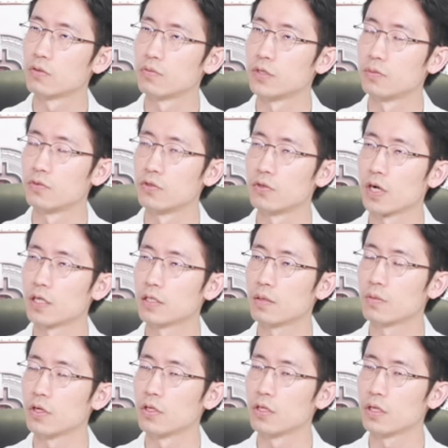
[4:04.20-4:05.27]
집중을
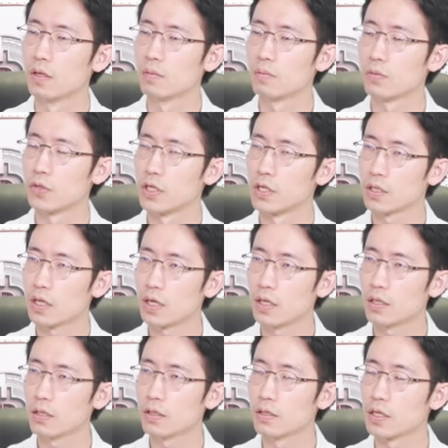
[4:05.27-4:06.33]
하자면은,
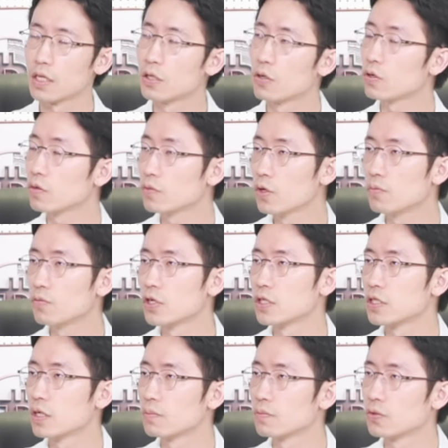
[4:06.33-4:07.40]
일단 이더리움 현물
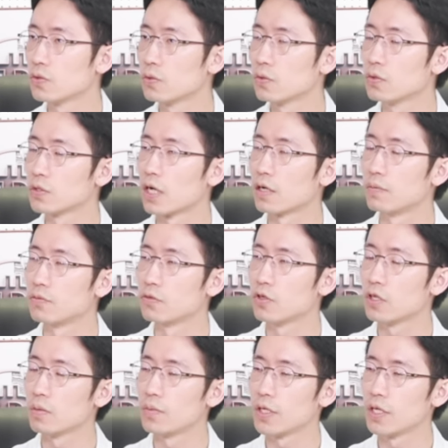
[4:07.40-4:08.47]
ETF로 자금
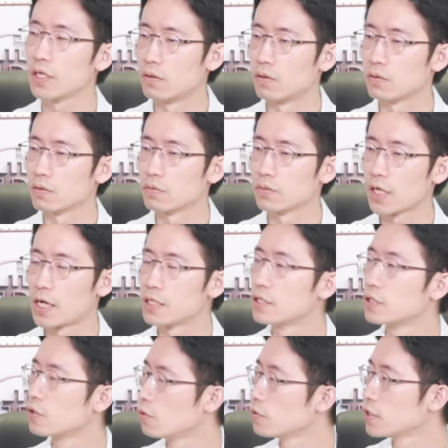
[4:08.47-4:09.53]
유입이 좀 잘
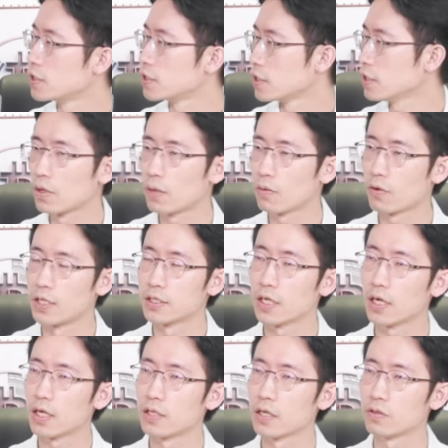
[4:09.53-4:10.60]
들어오는지
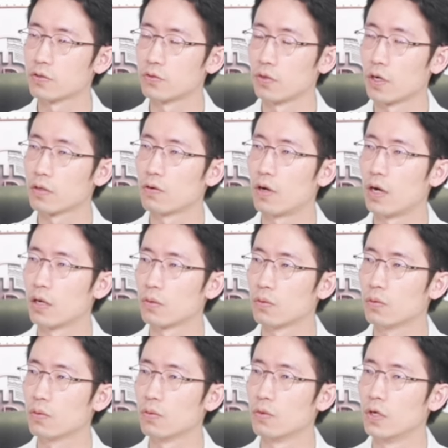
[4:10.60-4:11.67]
관찰하는 게 중요할 것
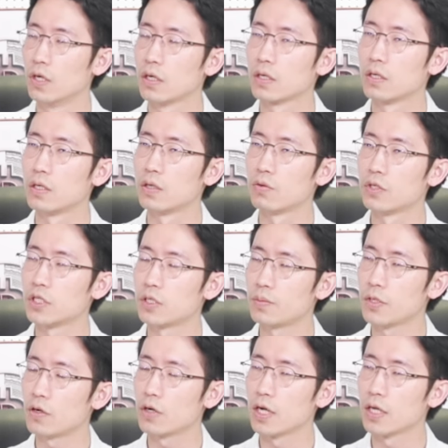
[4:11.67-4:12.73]
같고, 그리고
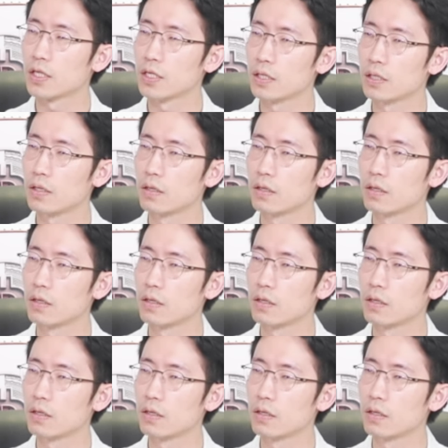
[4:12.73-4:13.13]
11월에는